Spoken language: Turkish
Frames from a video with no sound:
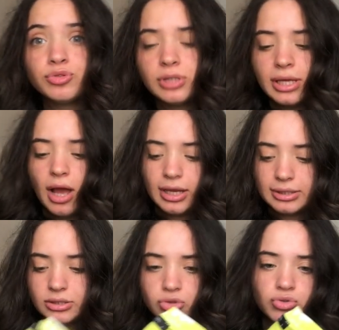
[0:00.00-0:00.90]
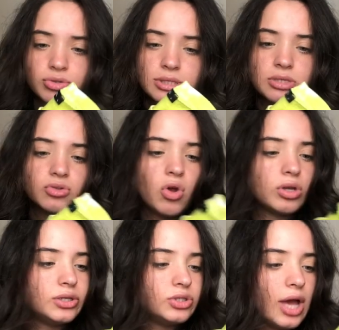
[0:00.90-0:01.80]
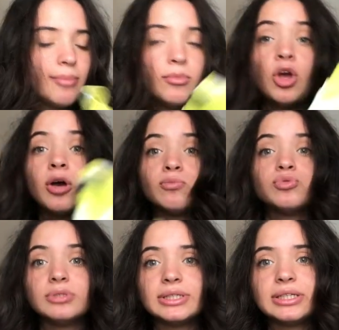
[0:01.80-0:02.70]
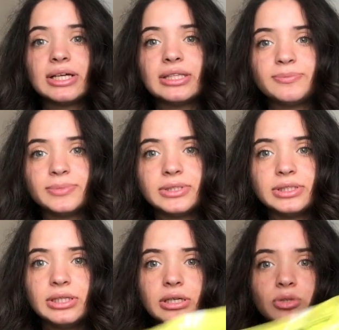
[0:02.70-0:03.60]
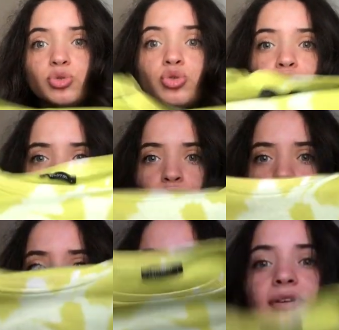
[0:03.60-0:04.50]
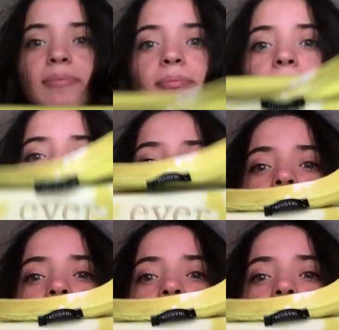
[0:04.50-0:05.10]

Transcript: bununla hakkında şunu size söyleyeceğim. Bunların kalıpları küçük ve bayağı